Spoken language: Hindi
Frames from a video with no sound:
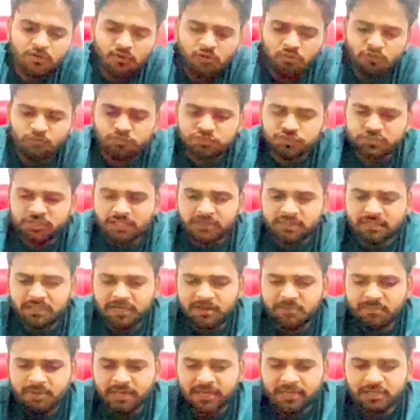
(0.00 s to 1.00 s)
और उसके अंदर
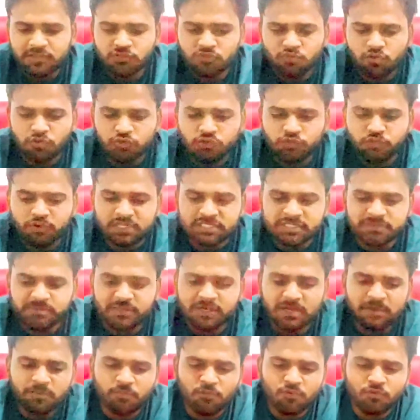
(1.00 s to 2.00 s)
हमारे दो
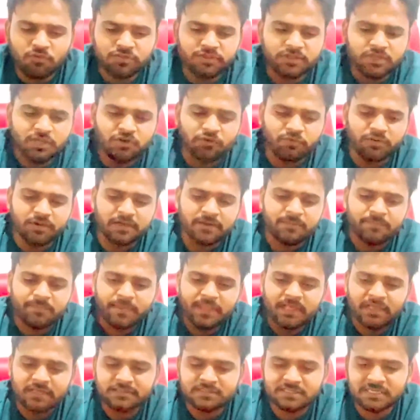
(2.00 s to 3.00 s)
यूएसबी के पोर्ट दिए हुए हैं
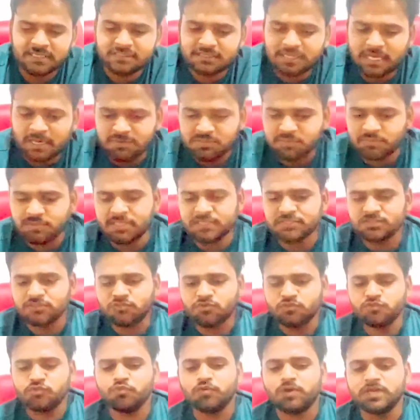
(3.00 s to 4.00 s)
जैसे कि आप इसमें देख
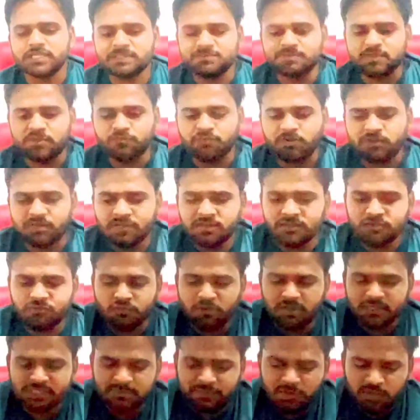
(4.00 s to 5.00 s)
सकते हो यूएसबी वन
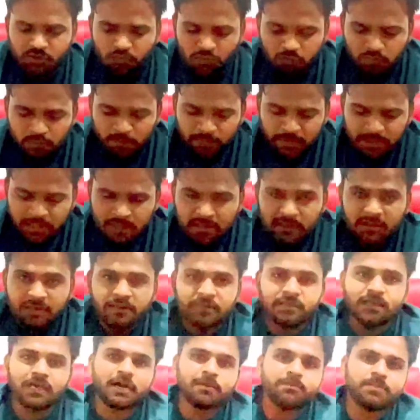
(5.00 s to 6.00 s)
यूएसबी टू
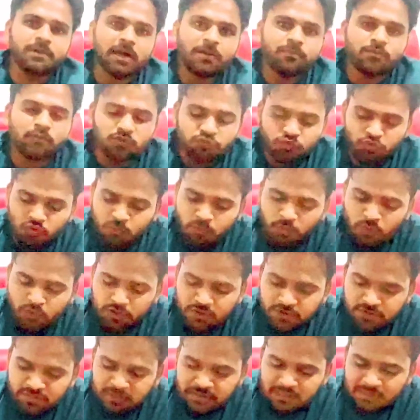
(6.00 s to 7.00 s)
यहाँ पे आपको दो
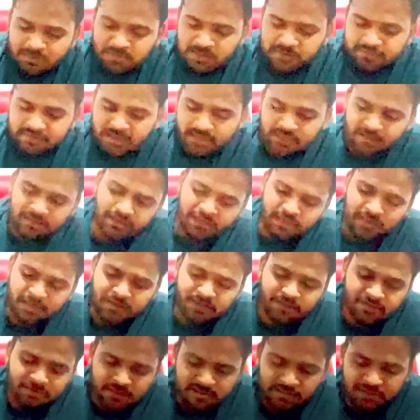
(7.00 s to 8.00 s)
पोर्ट इसके अंदर मिल जाएंगे
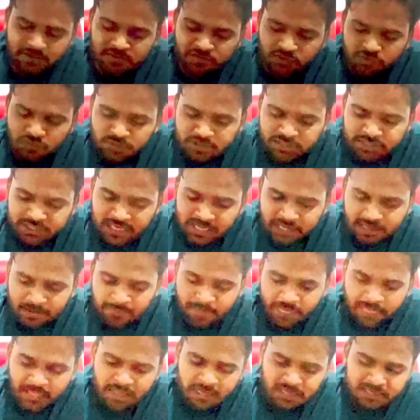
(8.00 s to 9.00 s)
एक इसके अंदर स्विच है
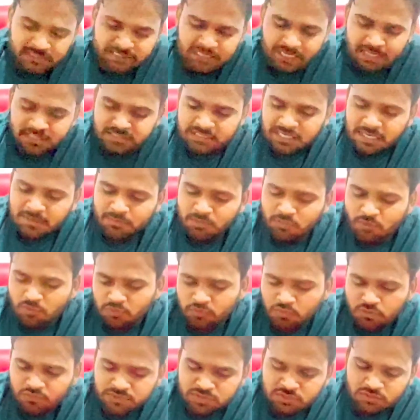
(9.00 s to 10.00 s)
जहाँ से आप
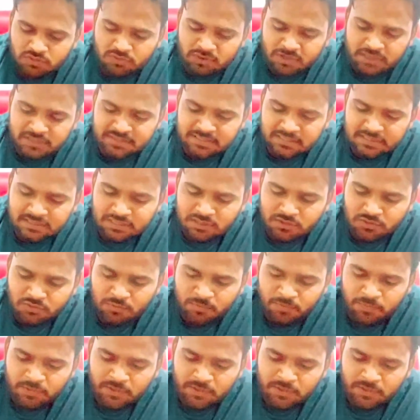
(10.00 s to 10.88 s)
ऑन ऑफ इसको कर सकते हो